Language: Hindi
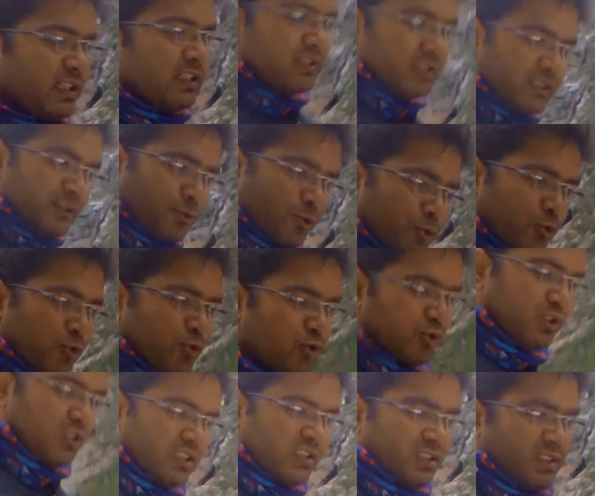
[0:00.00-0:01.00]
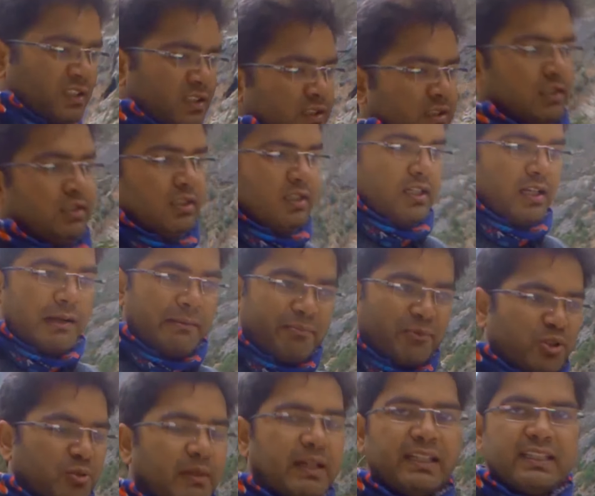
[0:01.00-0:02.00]
है तो
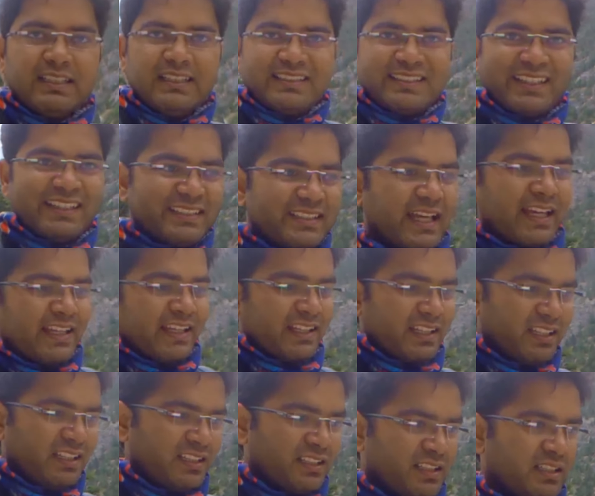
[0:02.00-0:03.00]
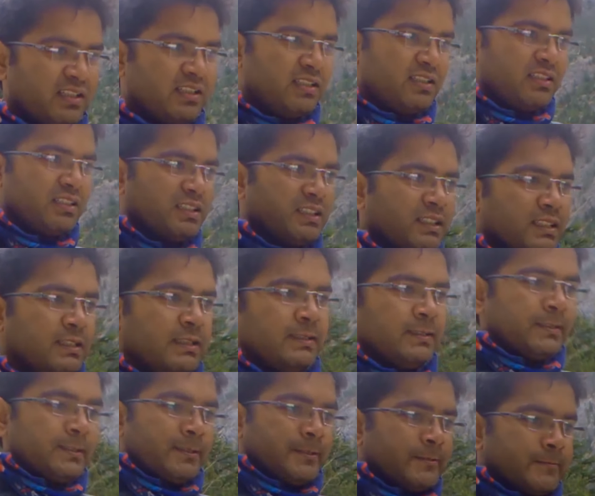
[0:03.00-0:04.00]
हम तो भाई नीचे ही जाएंगे
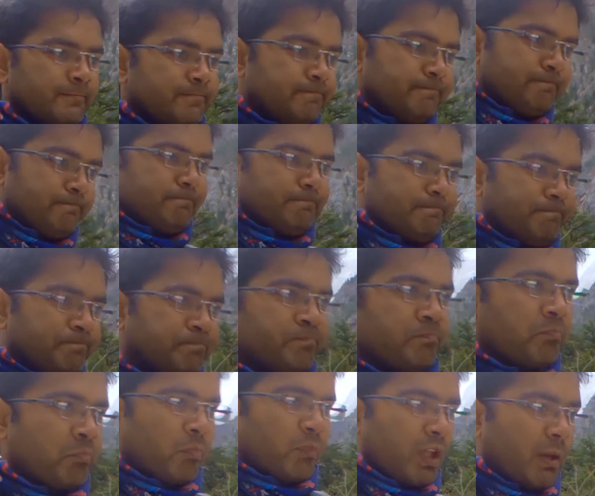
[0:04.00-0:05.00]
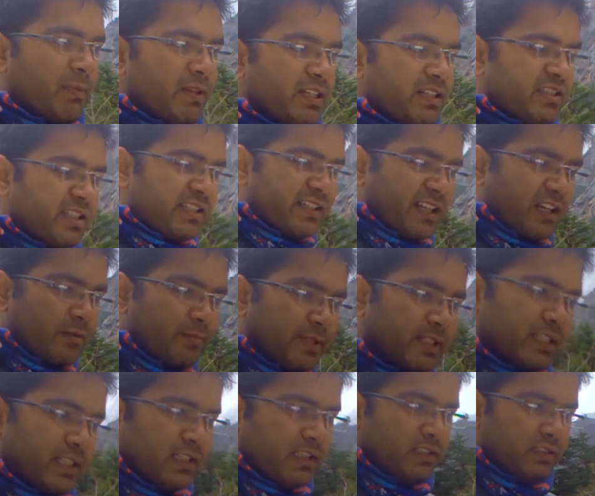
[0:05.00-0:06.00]
हम्म, हमें नीचे ही जाना
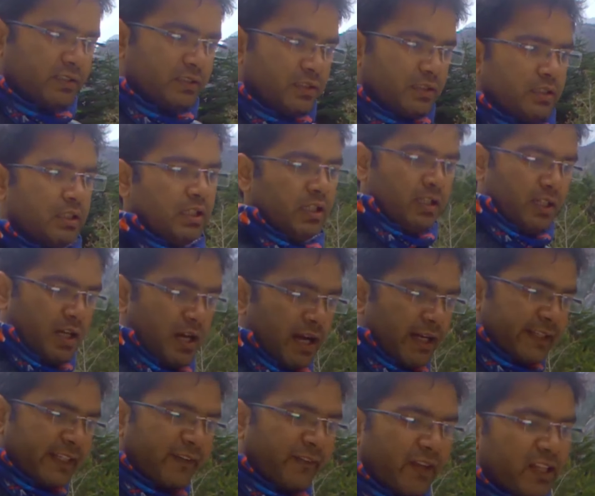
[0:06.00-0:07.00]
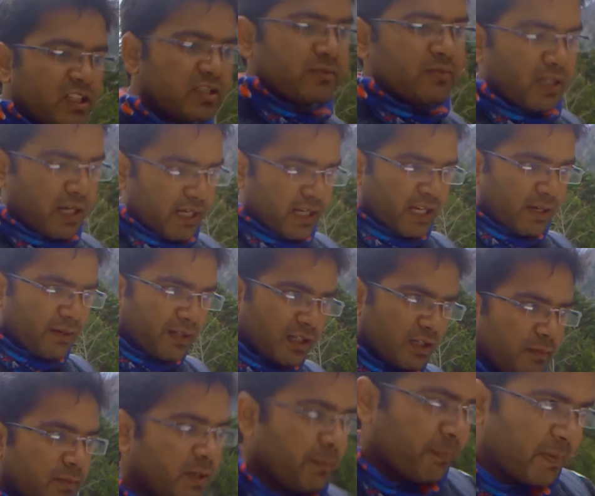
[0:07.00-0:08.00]
पड़ेगा अदरवाइज़ अगर
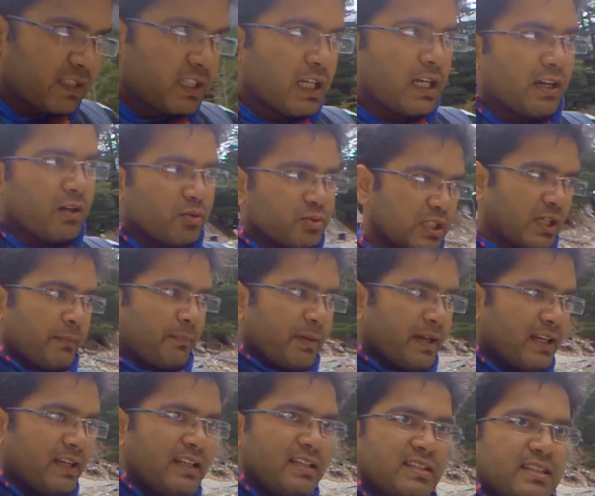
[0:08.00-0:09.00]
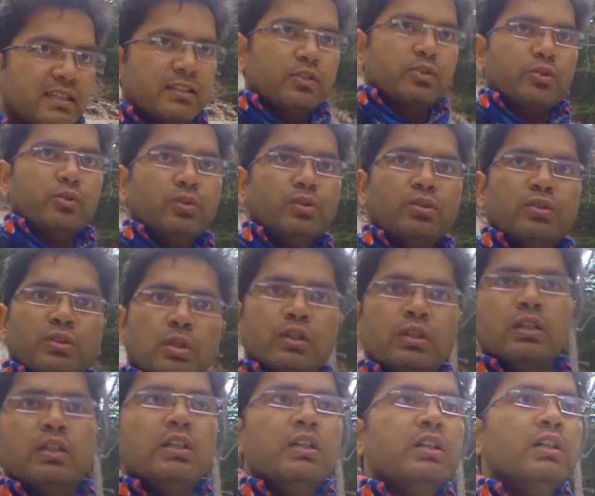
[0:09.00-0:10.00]
हमें पता होता पहले से तो
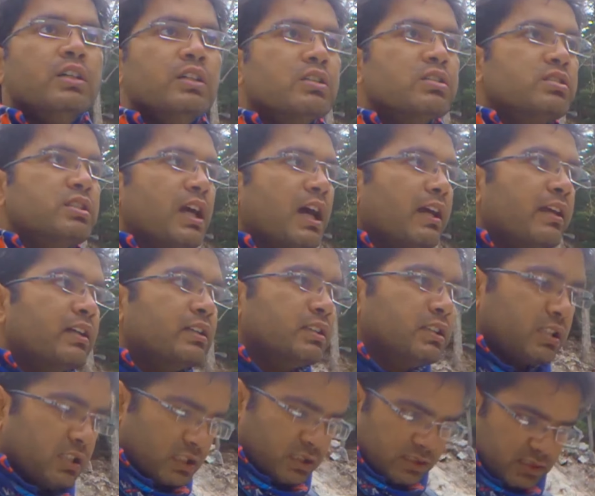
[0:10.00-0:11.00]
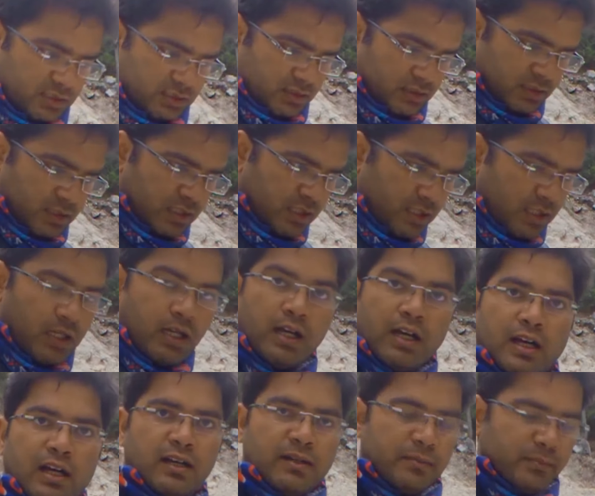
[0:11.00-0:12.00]
शायद
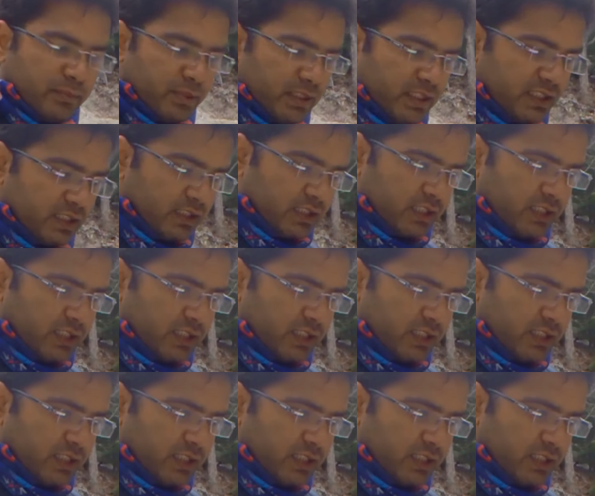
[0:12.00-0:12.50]
हम भी